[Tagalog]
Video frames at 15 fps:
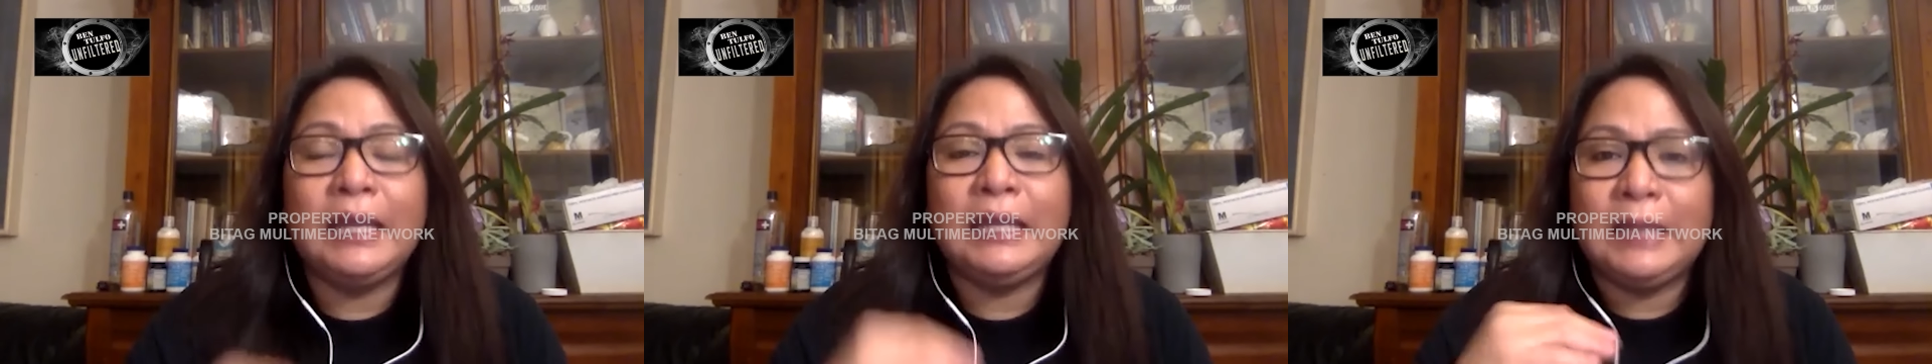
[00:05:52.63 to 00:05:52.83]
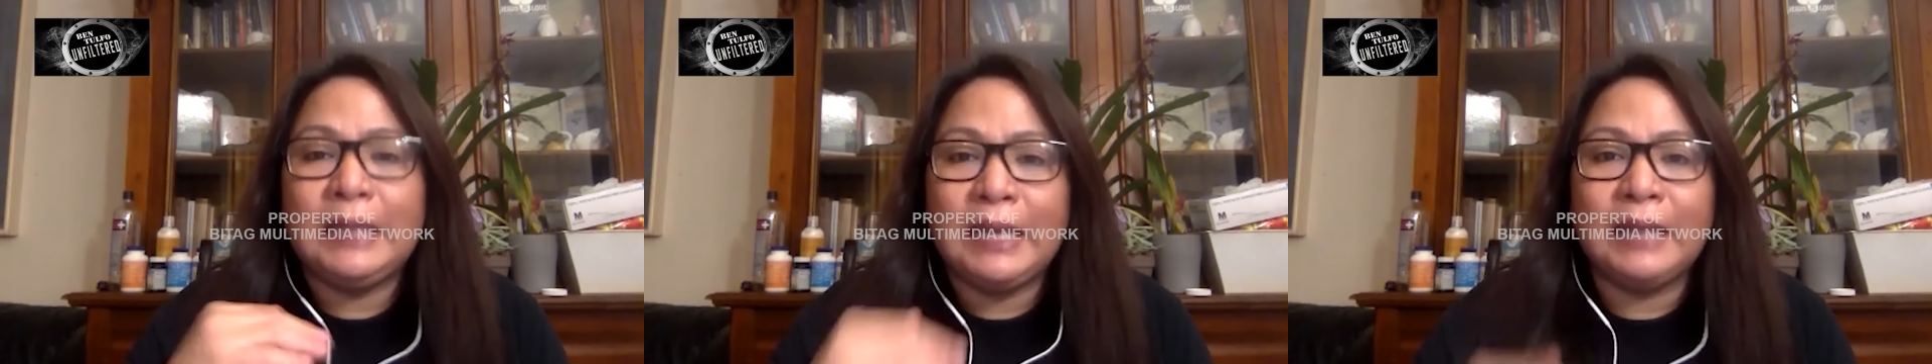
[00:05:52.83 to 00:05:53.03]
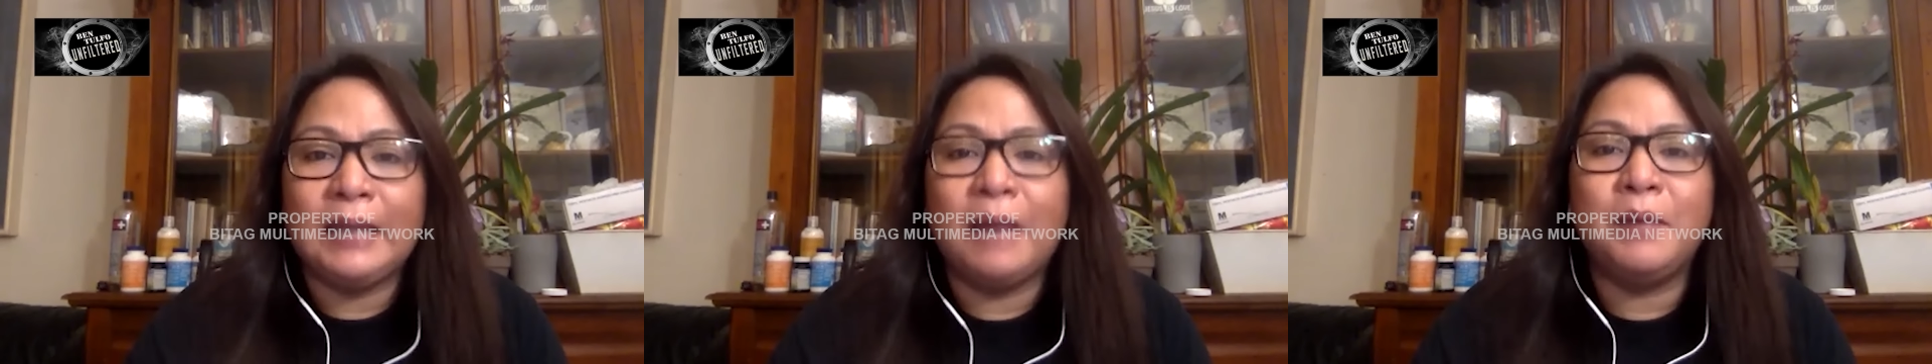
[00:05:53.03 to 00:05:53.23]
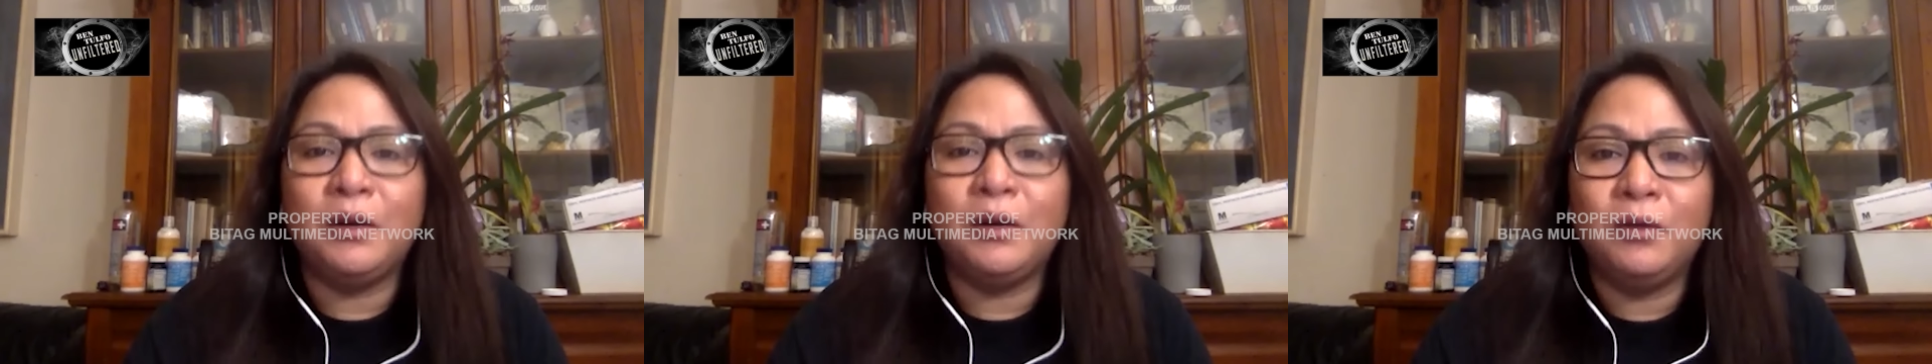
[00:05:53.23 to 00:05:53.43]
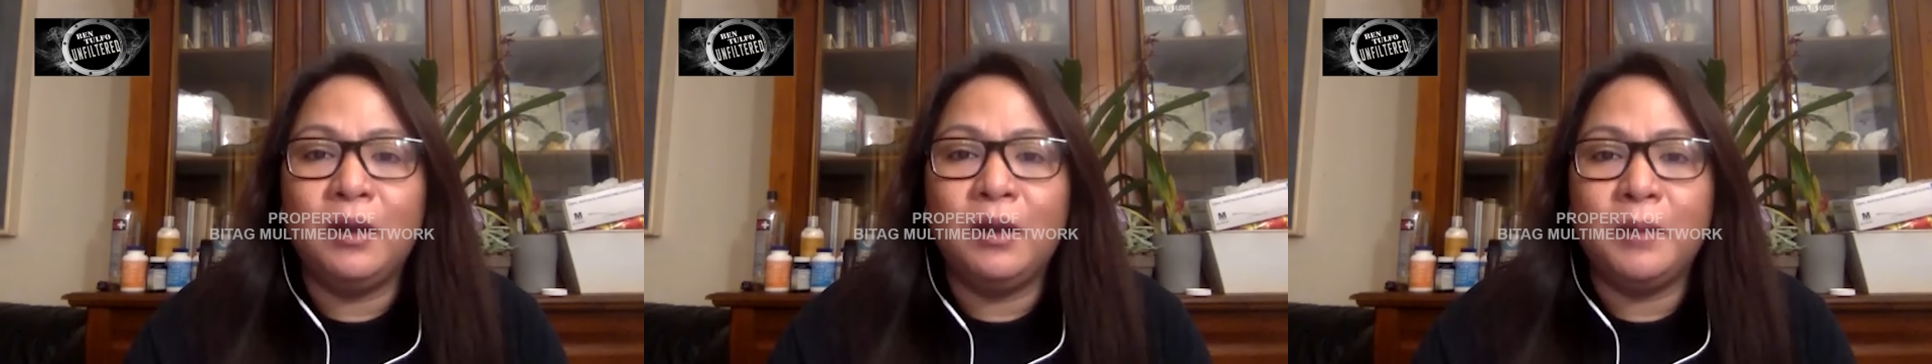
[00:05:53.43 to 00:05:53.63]
itinatama
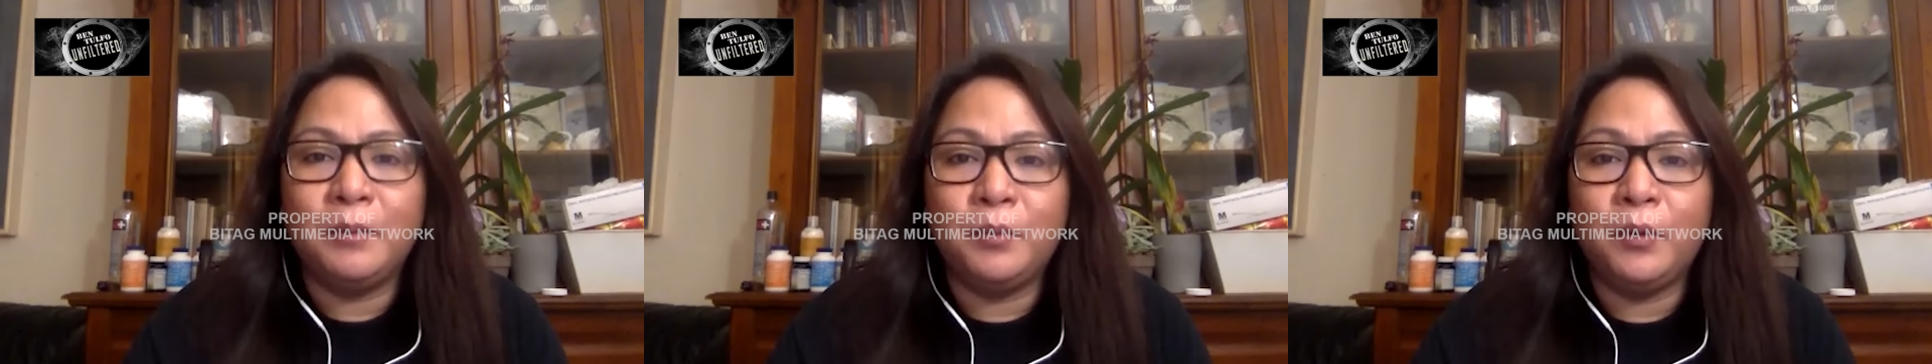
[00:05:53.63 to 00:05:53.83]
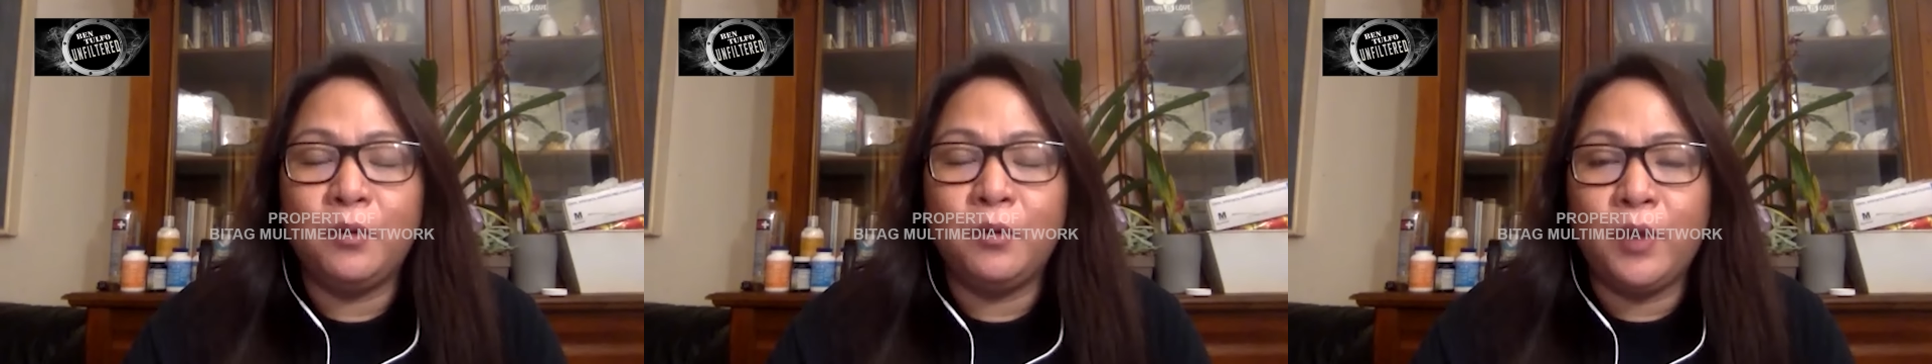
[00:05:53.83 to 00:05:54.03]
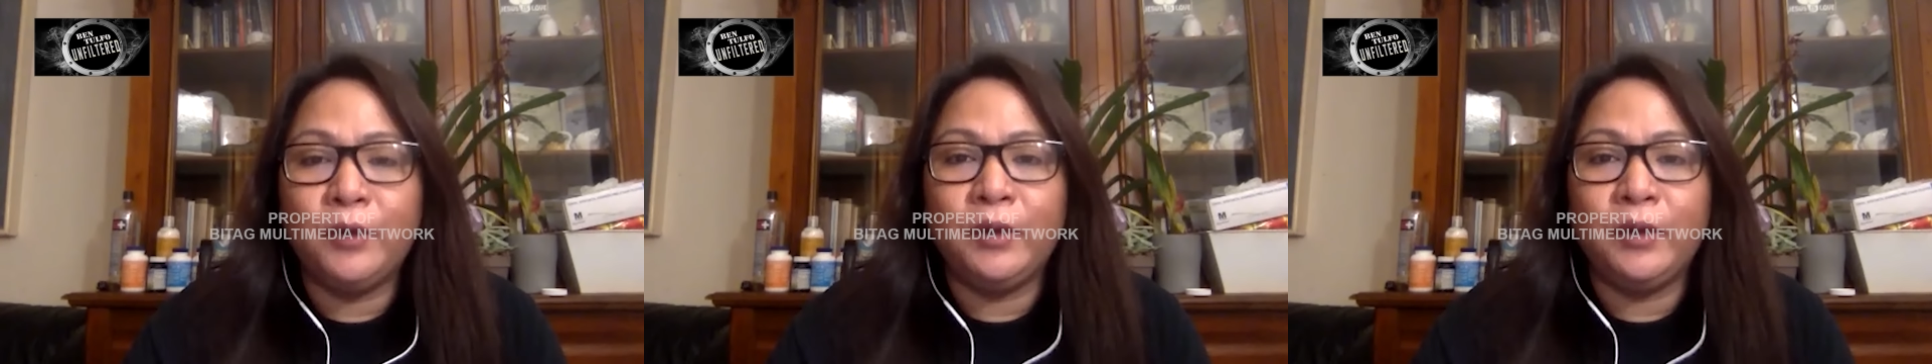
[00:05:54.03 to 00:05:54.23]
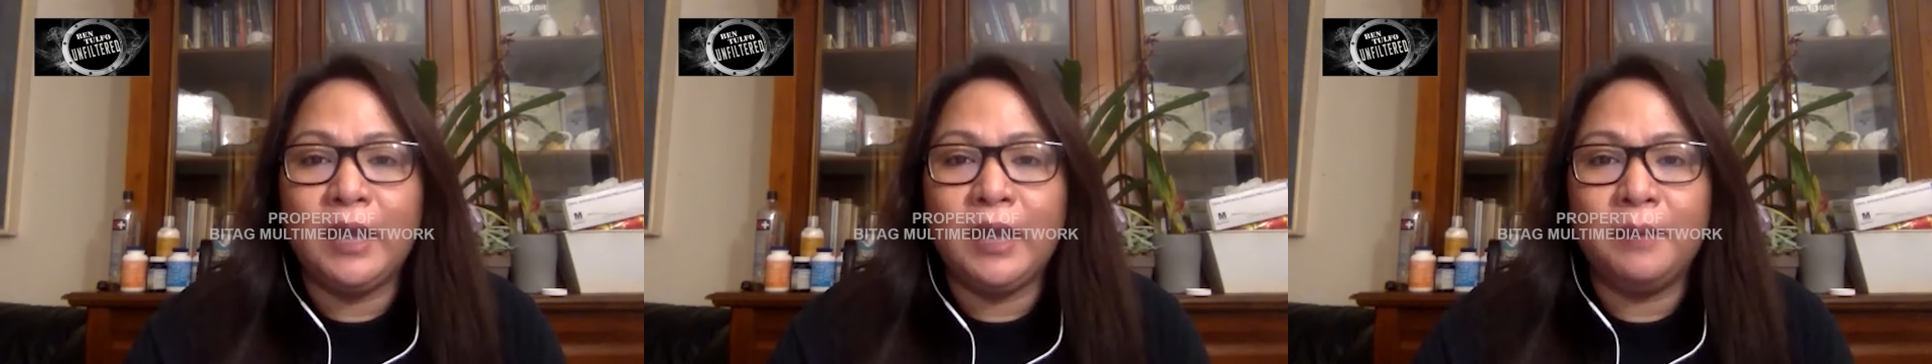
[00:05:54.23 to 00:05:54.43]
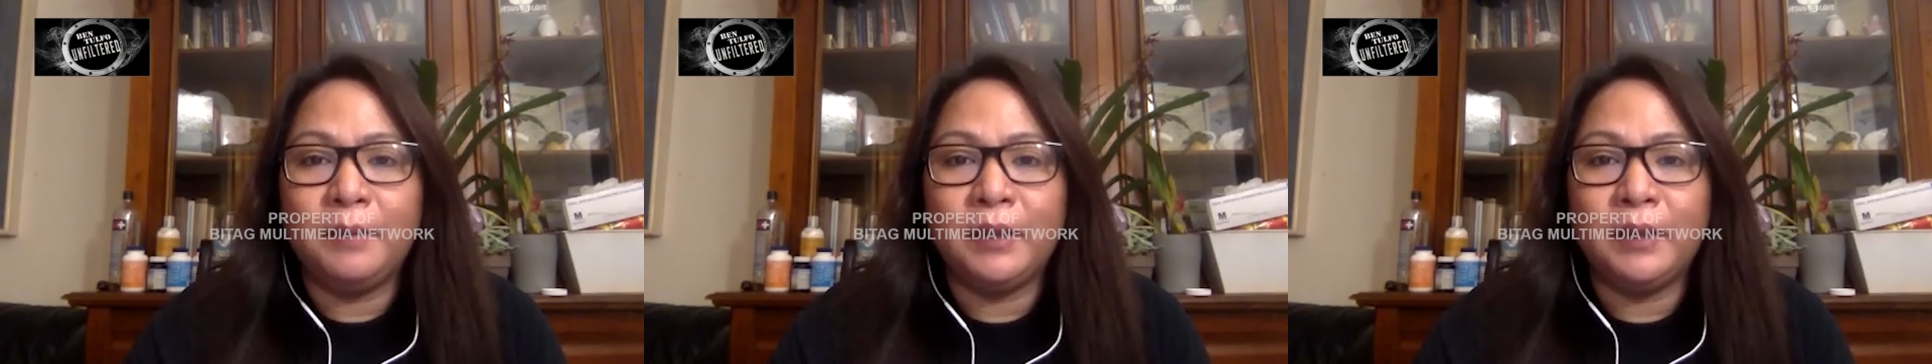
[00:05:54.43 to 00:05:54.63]
ko lamang po kung ano yung
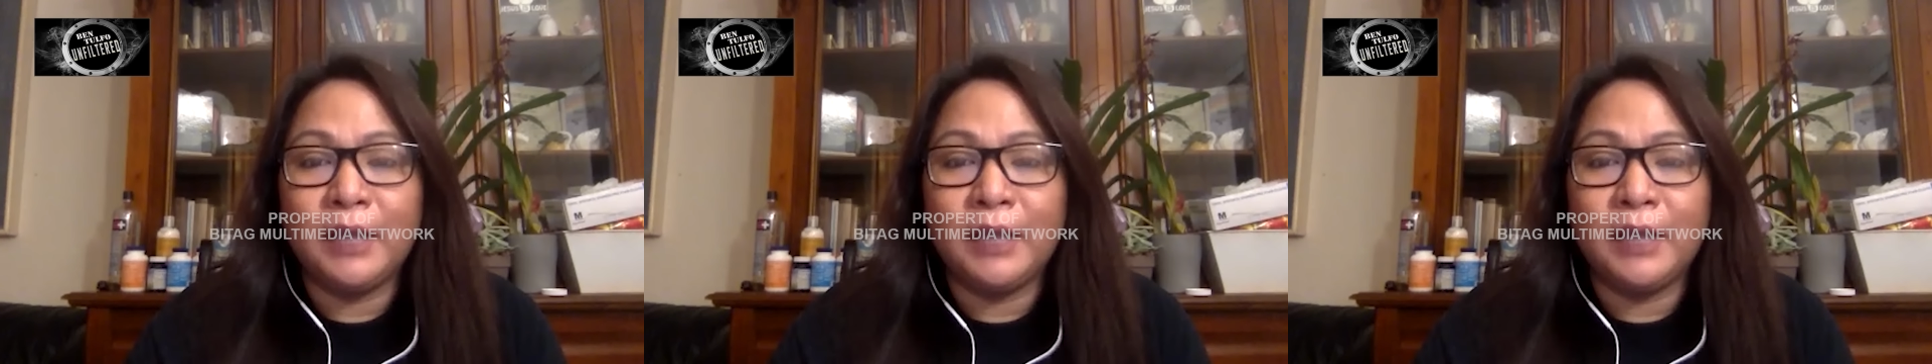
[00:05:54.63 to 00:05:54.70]
dapat